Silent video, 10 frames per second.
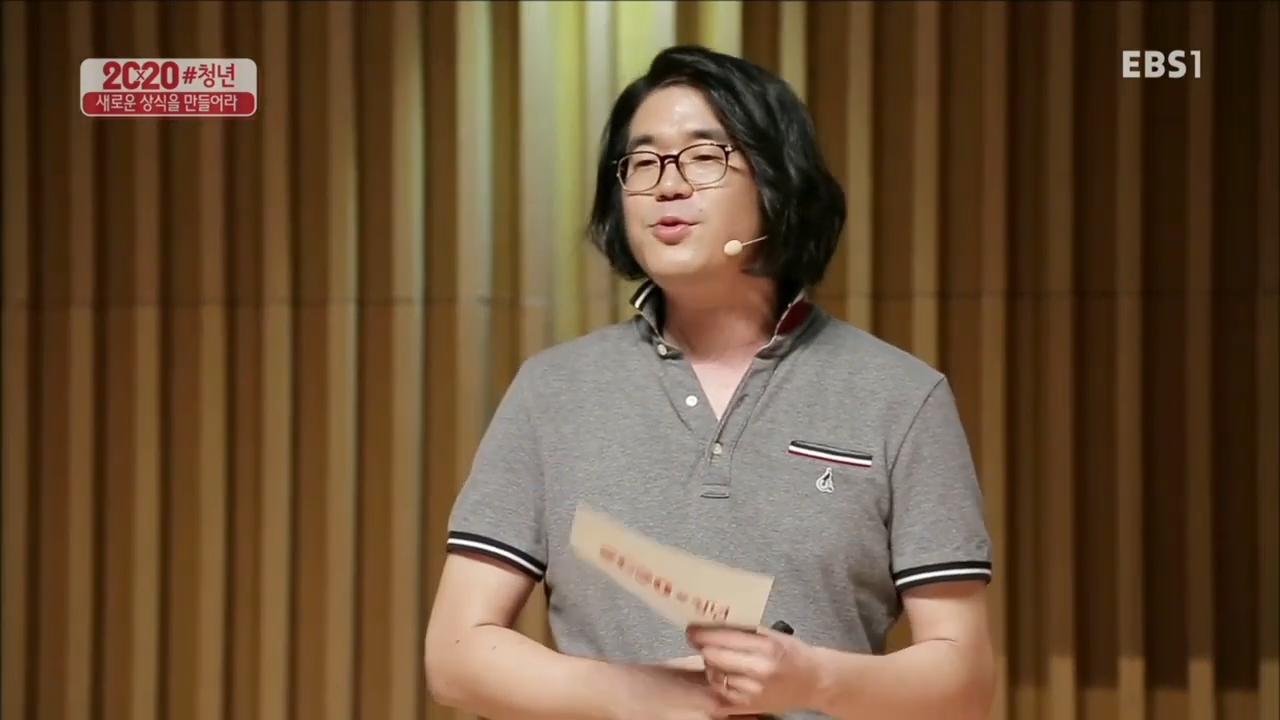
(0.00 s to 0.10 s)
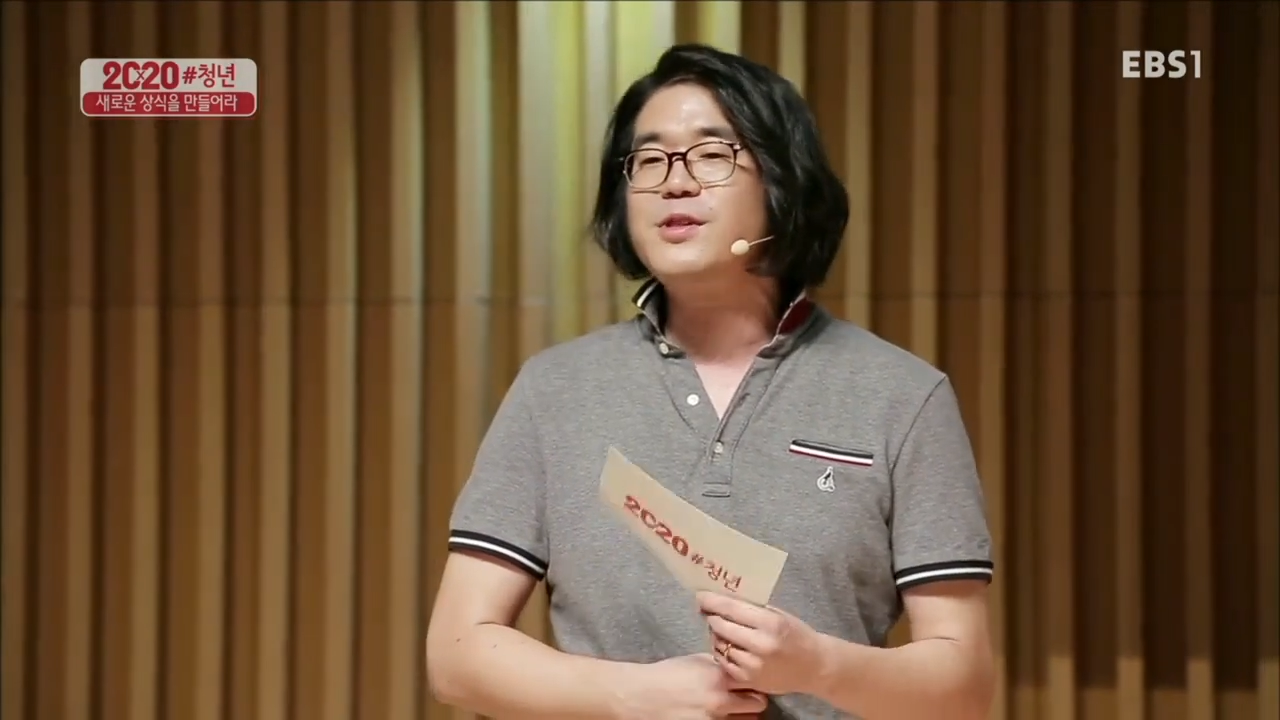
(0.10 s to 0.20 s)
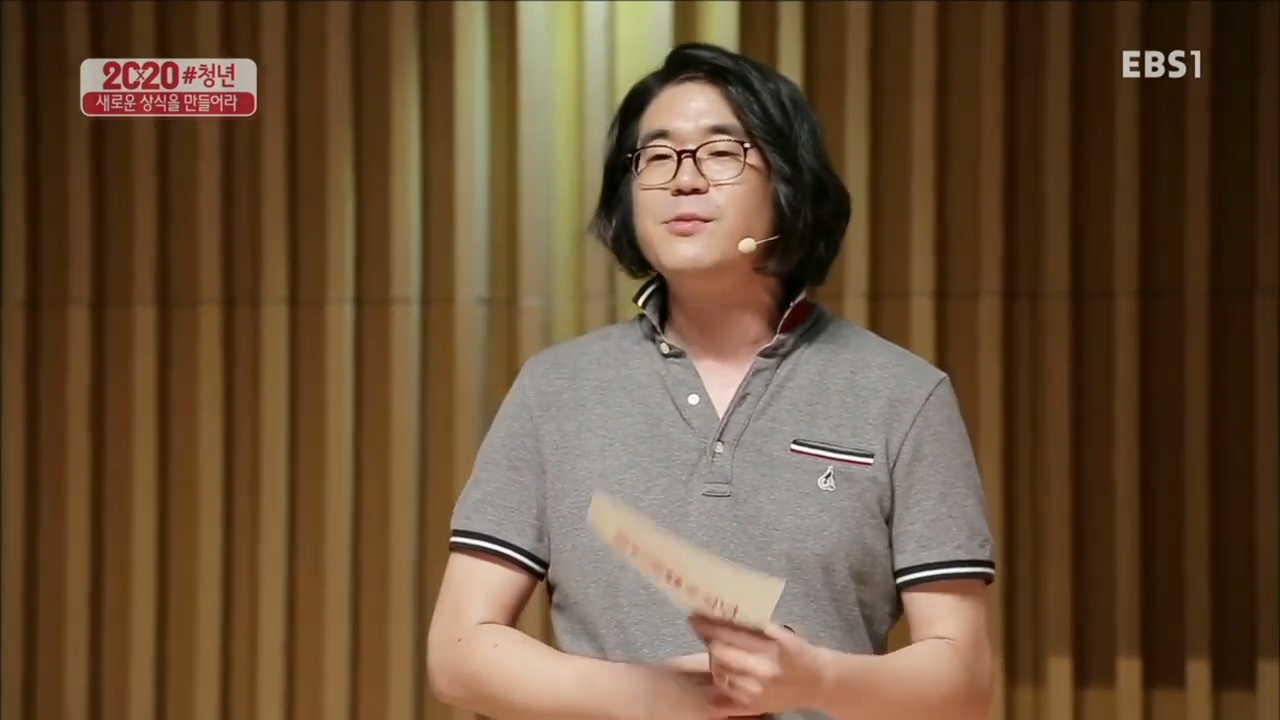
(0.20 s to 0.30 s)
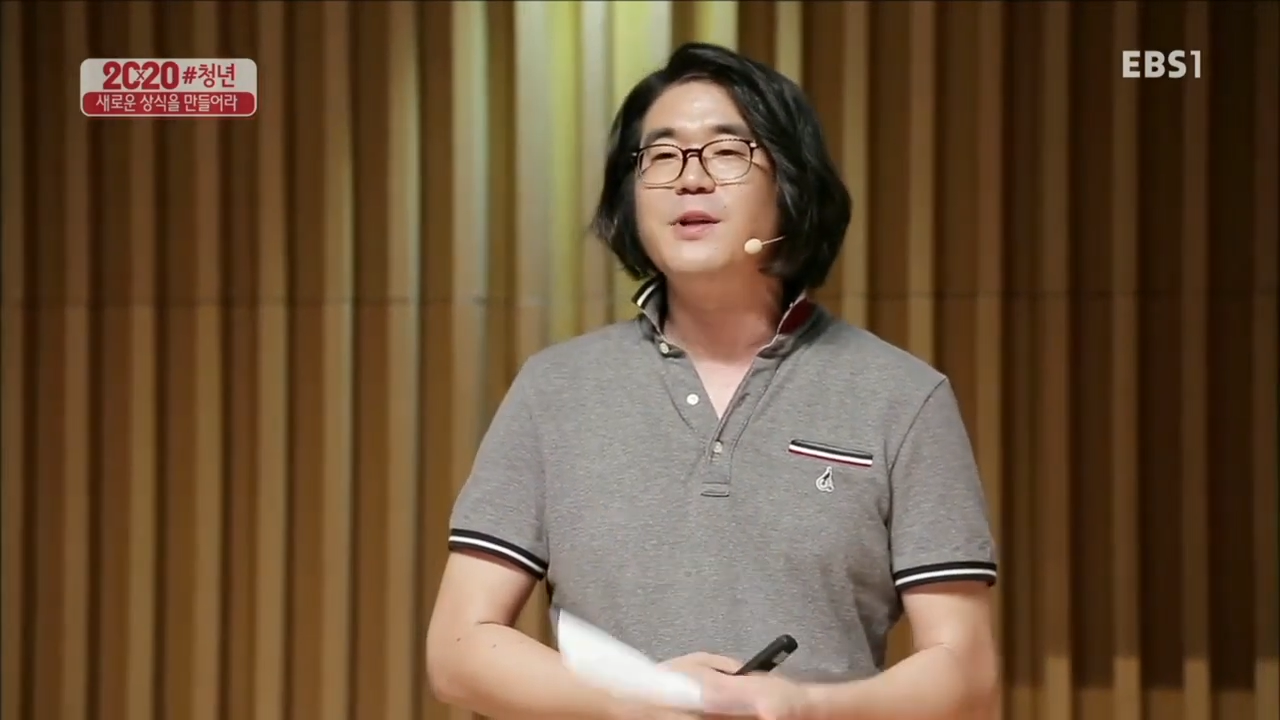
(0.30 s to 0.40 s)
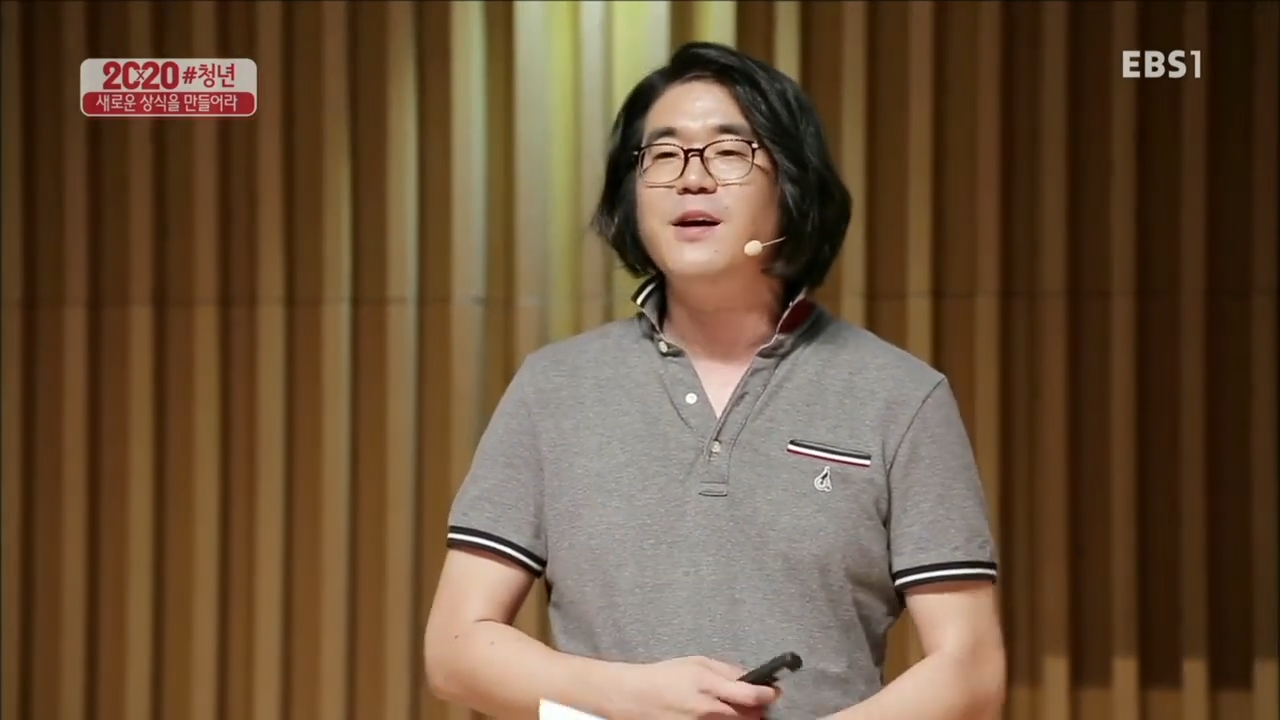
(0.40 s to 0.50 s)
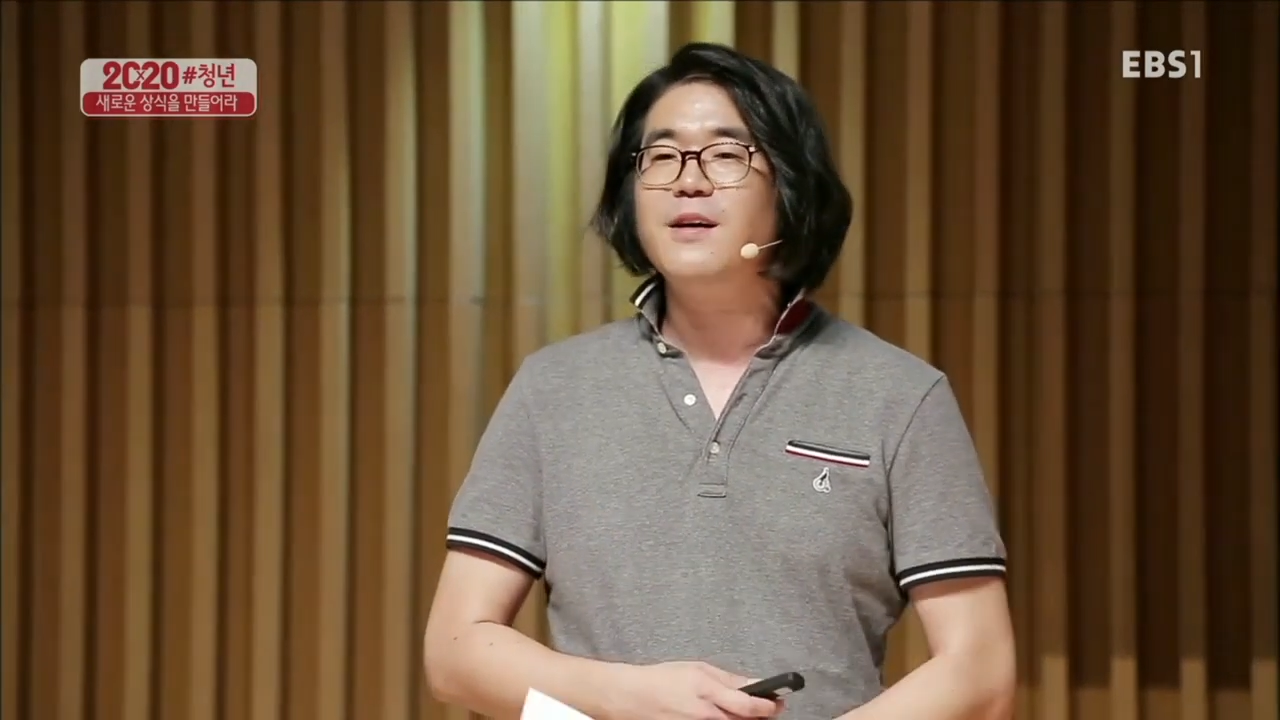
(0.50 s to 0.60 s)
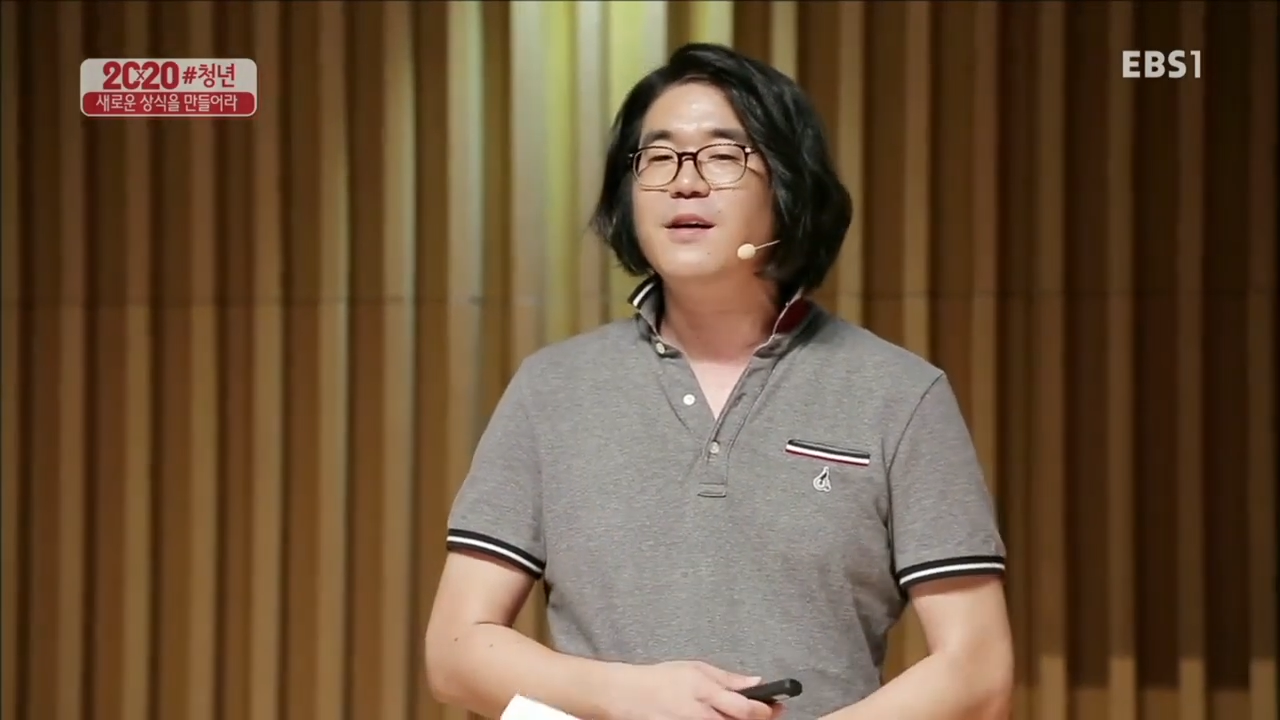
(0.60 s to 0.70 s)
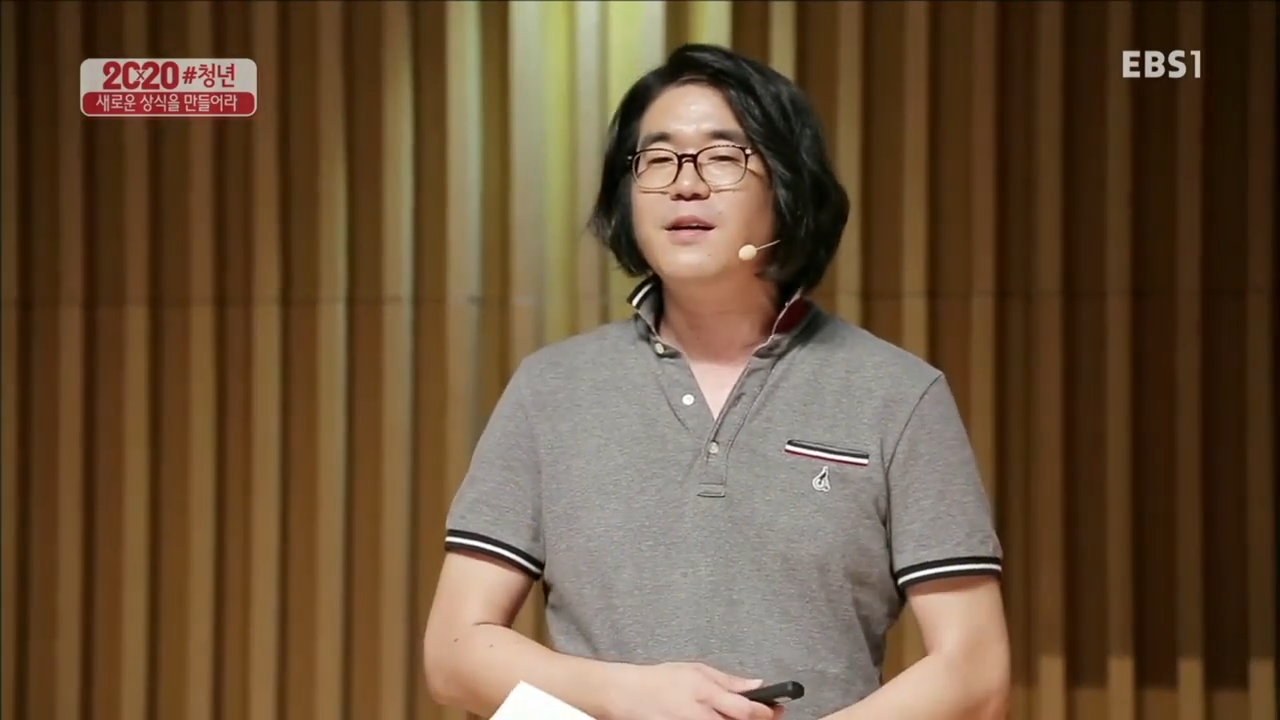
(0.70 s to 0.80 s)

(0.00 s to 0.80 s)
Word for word: 수 있습니다.